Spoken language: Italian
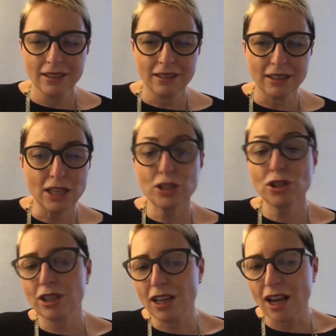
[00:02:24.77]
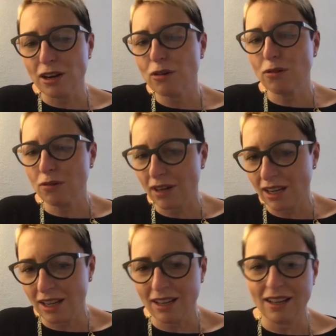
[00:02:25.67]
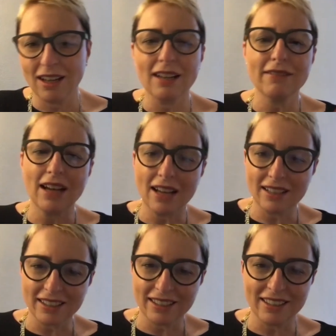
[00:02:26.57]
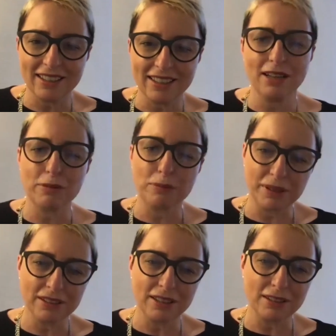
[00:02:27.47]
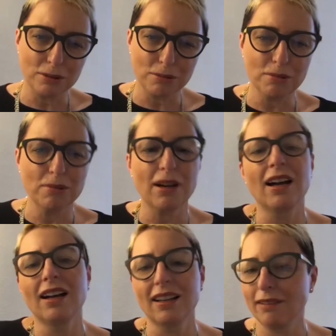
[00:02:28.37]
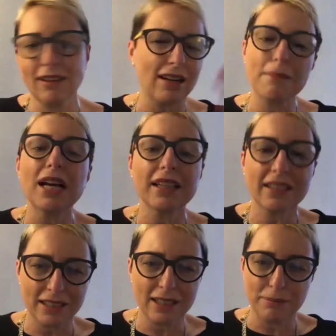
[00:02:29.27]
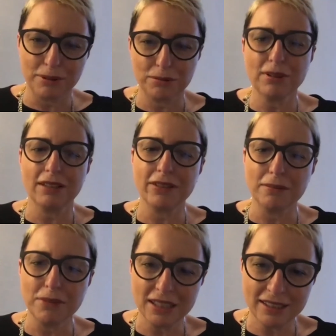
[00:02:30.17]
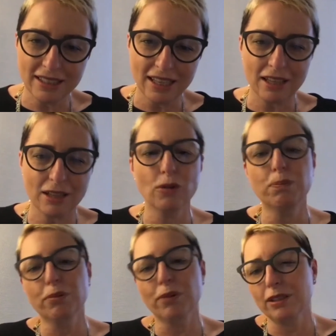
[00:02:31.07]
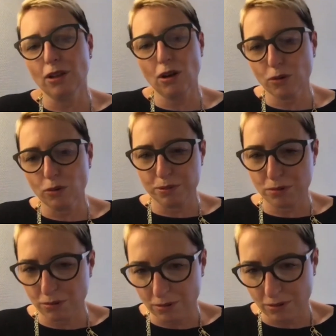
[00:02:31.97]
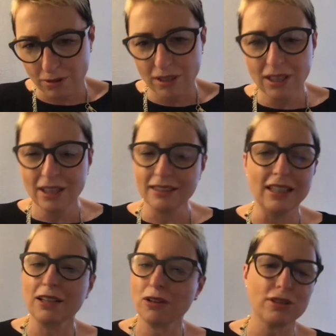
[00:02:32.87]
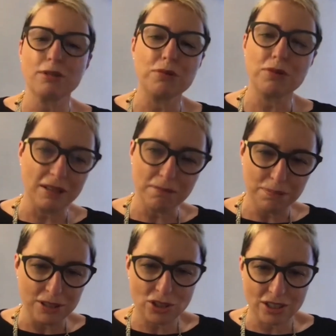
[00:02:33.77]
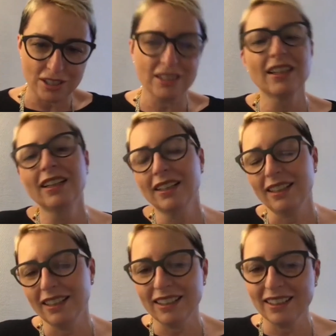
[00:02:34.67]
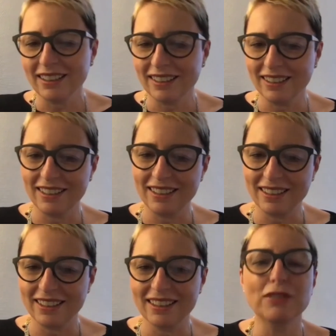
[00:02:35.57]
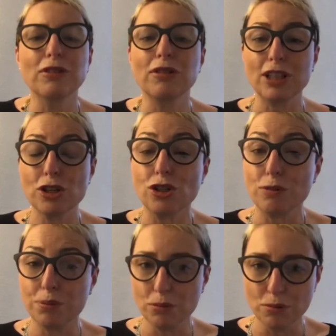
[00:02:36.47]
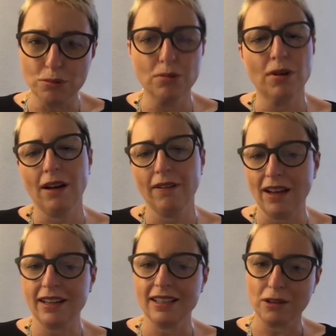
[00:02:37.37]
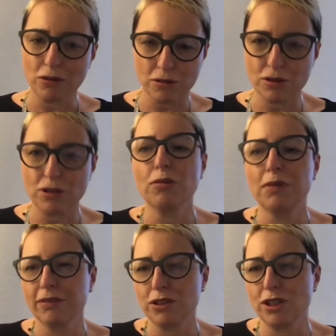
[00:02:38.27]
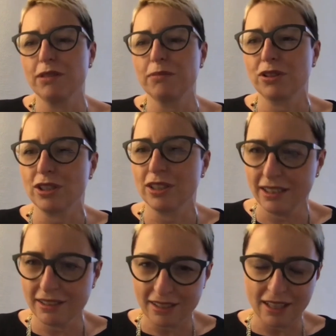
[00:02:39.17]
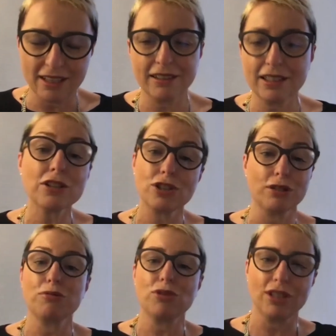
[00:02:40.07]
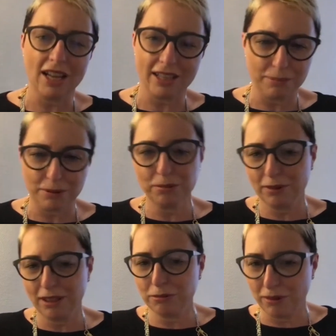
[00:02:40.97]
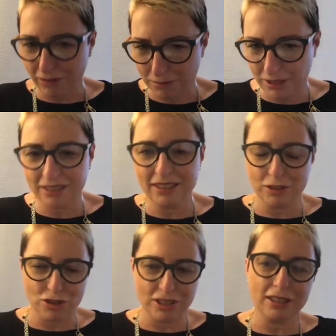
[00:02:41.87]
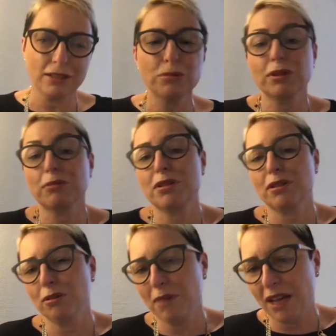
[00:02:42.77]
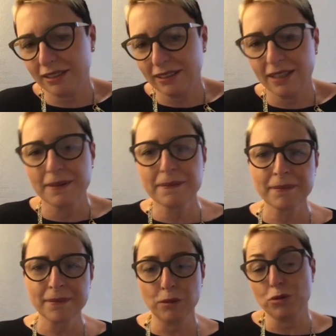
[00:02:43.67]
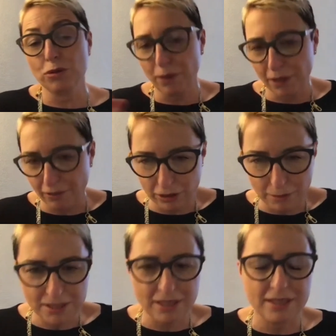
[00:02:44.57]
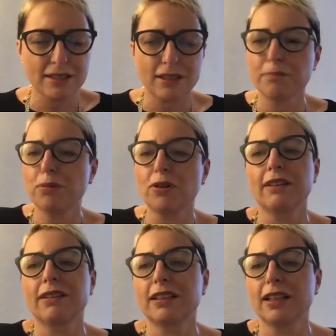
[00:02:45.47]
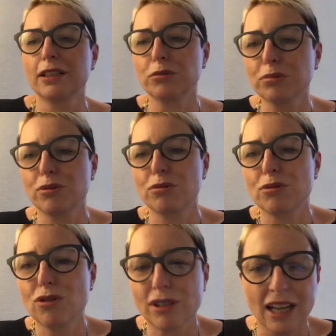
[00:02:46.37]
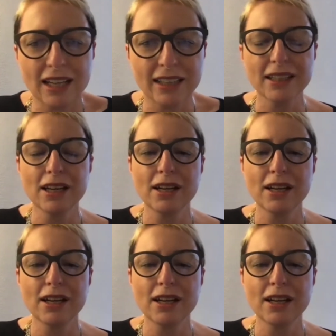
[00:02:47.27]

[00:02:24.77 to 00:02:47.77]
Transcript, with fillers: riesci ancora a lavare e a prenderti cura, a lavare la biancheria per tutta la famiglia oppure ti occupi solo delle cose più semplici e eh, non riesci più a fare le cose come le facevi in precedenza, riesci a cucinare per tutta la tua famiglia, eccetera. Tutte queste domande, questo poi ha fatto abbastanza scalpore, l'avrete letto tutti sui giornali,